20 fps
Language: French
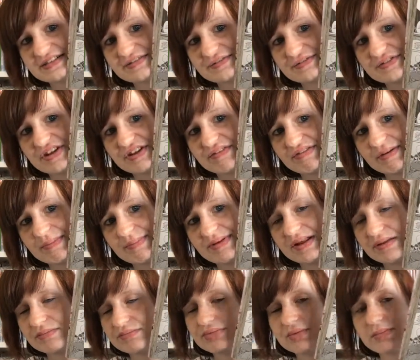Vous avez
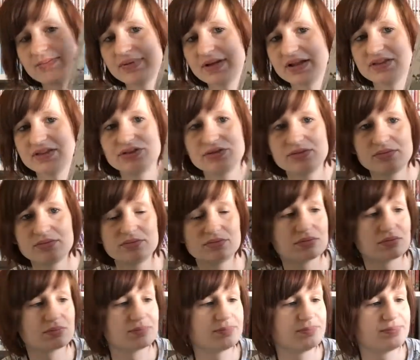plein de bulles,
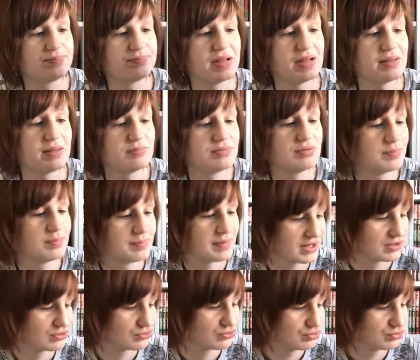plein
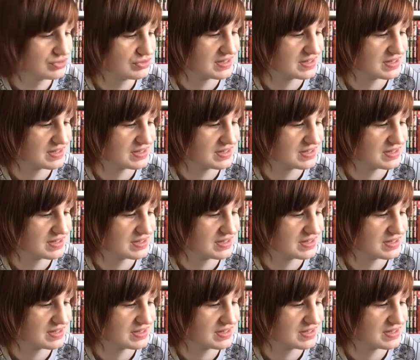partout,